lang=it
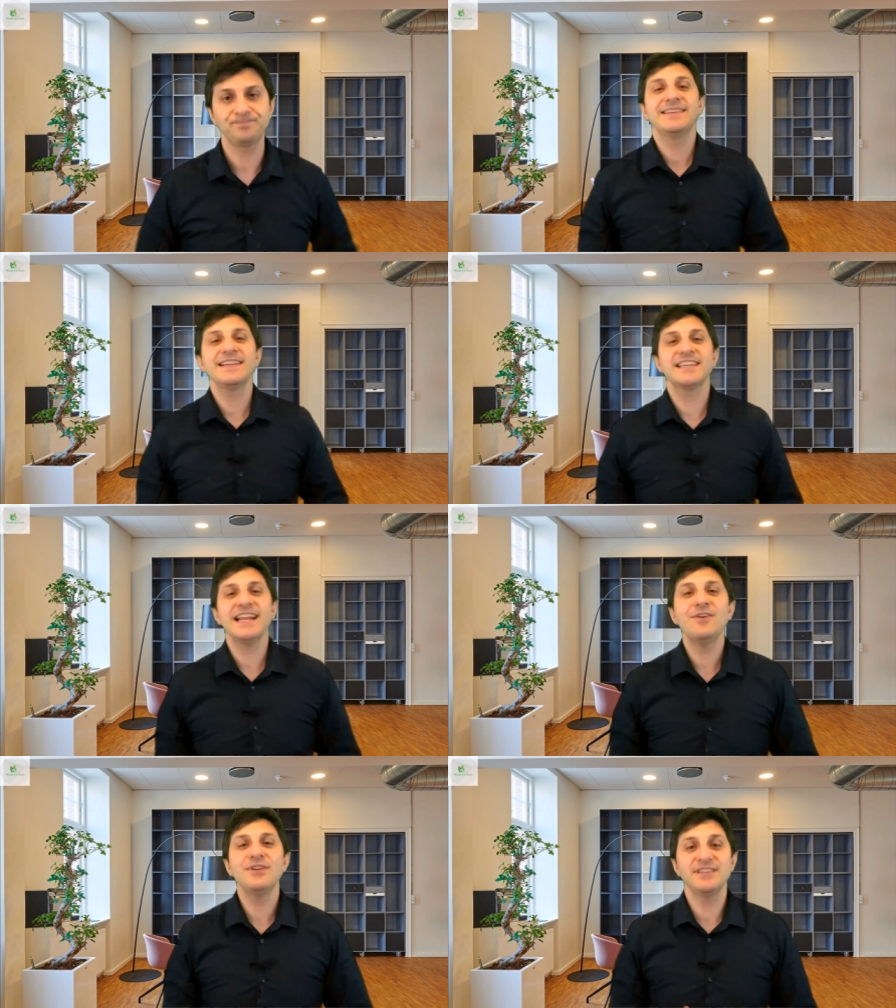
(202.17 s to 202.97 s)
La terza
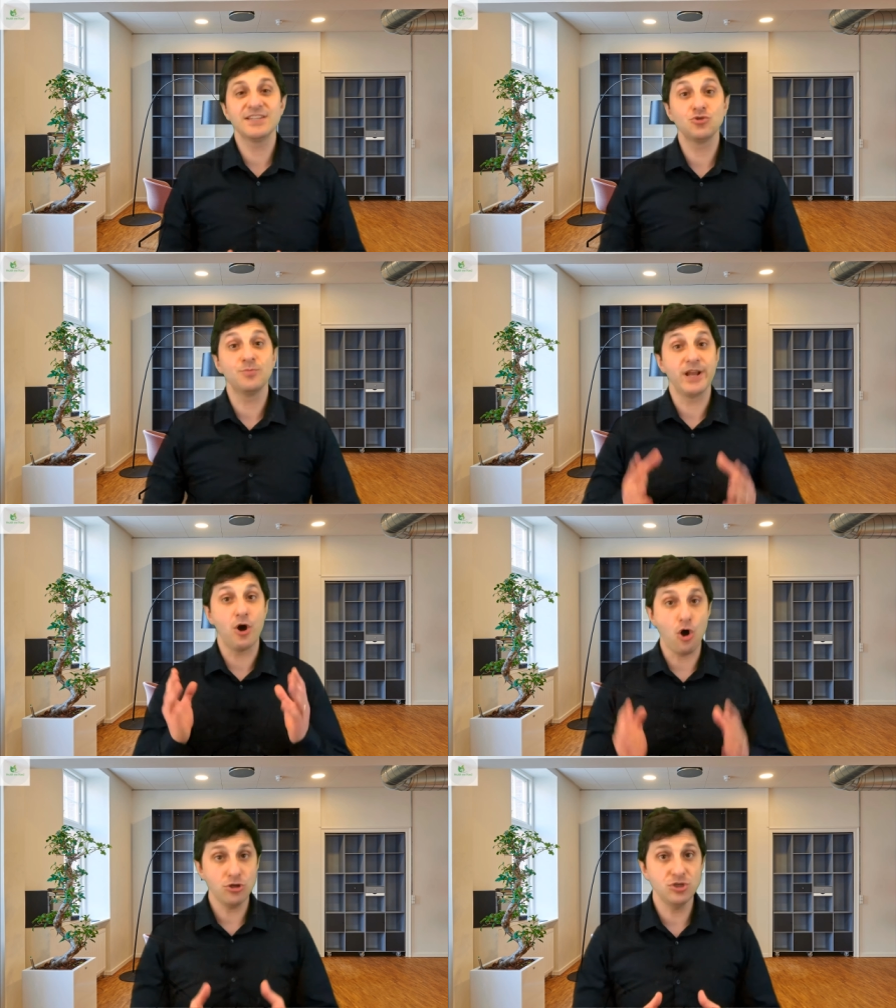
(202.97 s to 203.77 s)
regola è di assumere
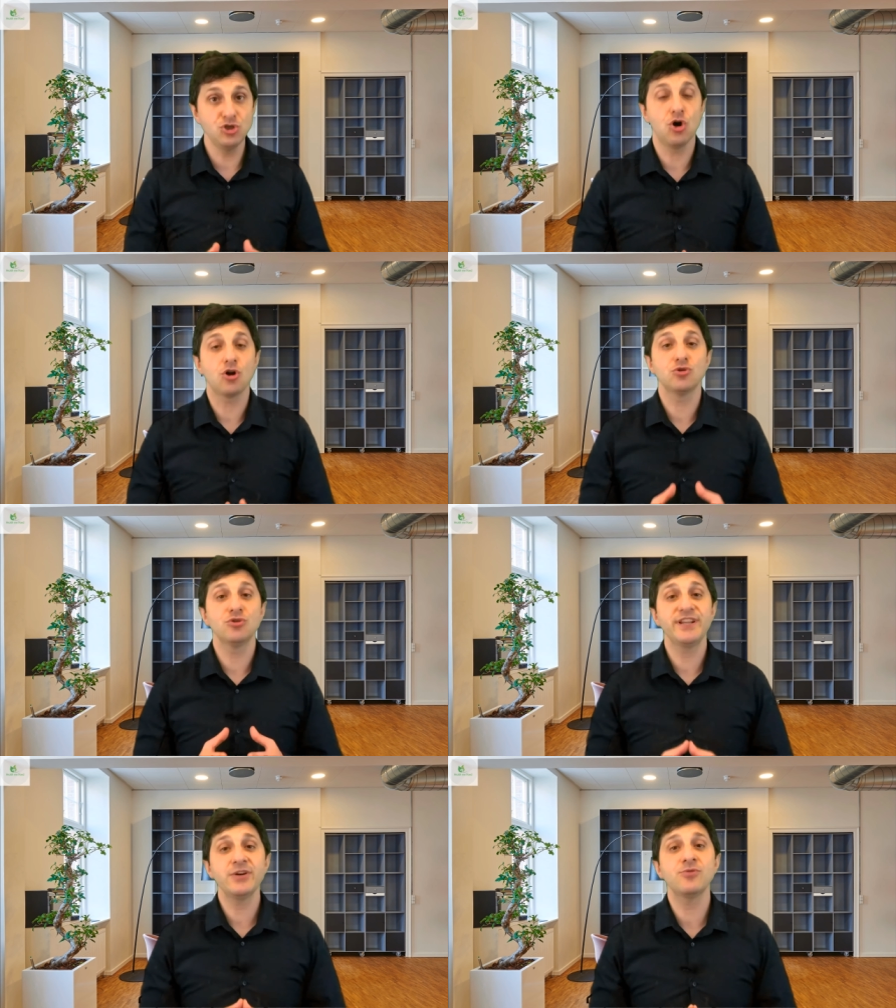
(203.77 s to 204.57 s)
ogni
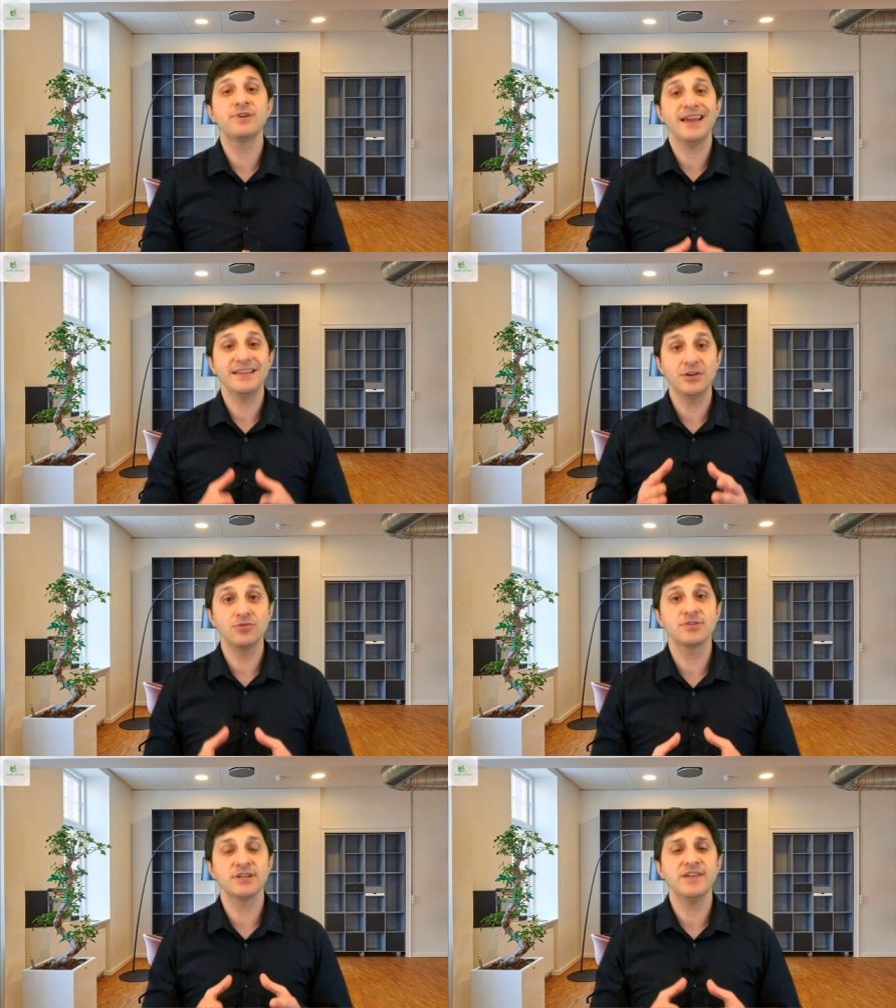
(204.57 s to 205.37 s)
giorno 3 cucchiai di
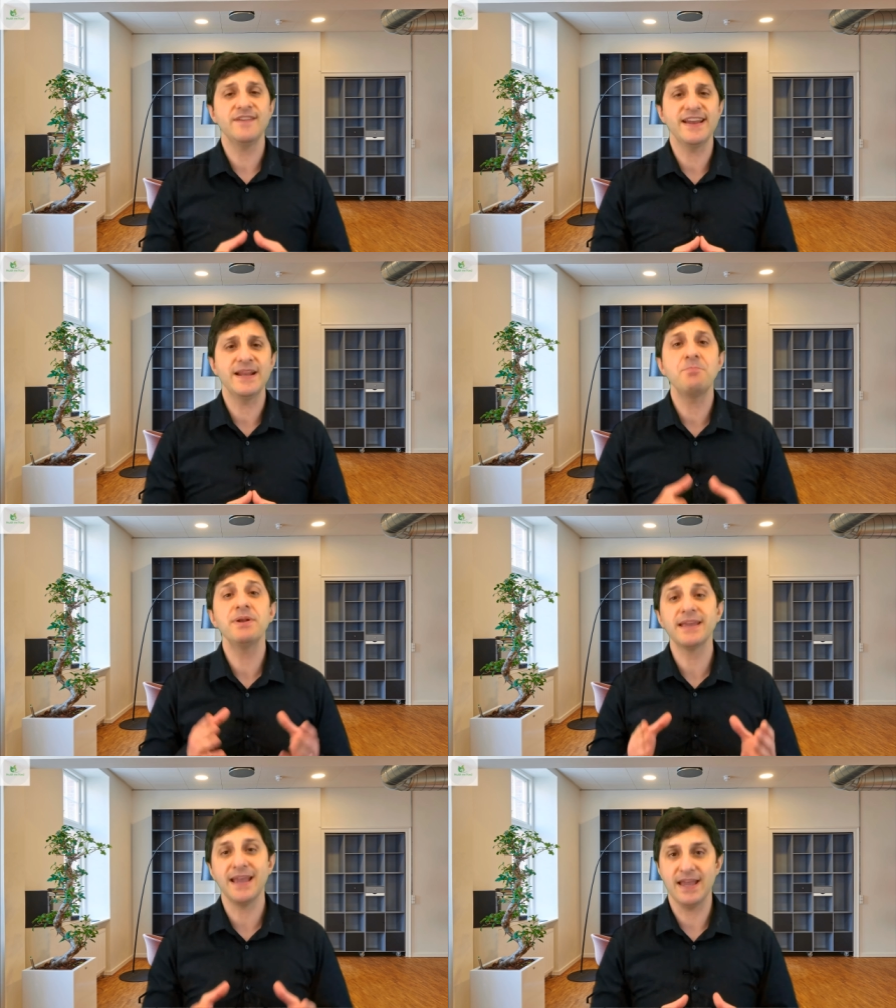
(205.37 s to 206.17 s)
crusca di avena
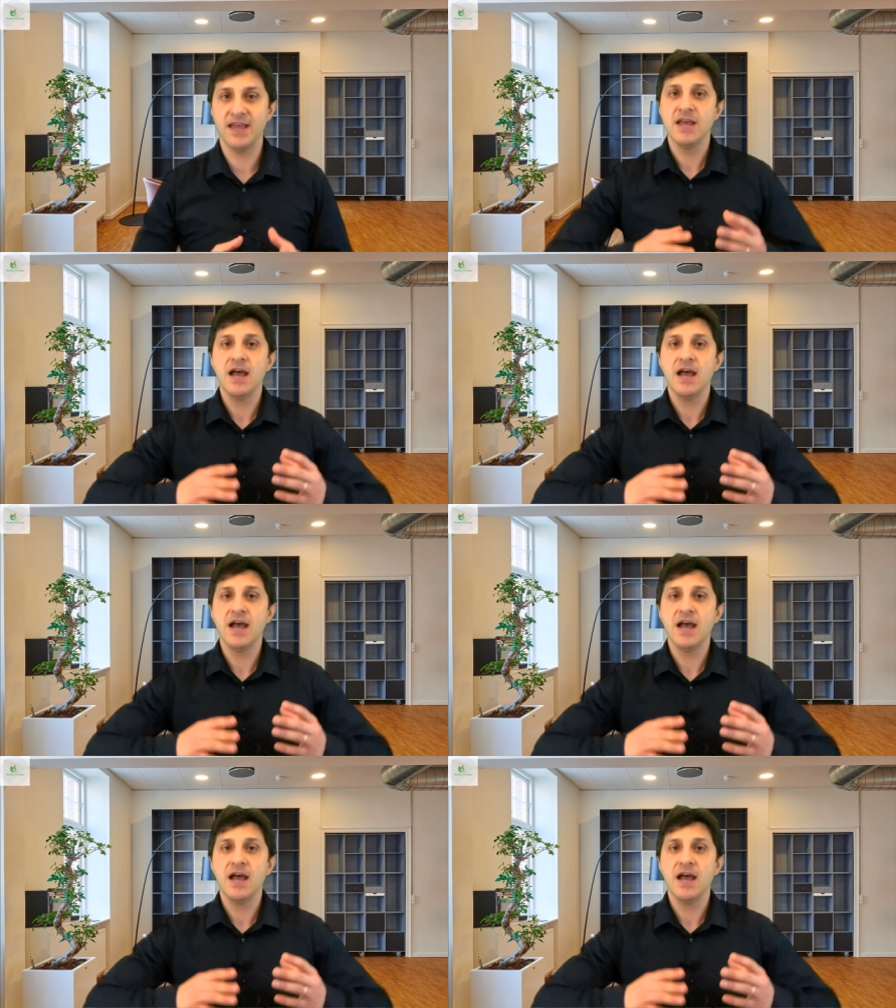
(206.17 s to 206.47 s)
perché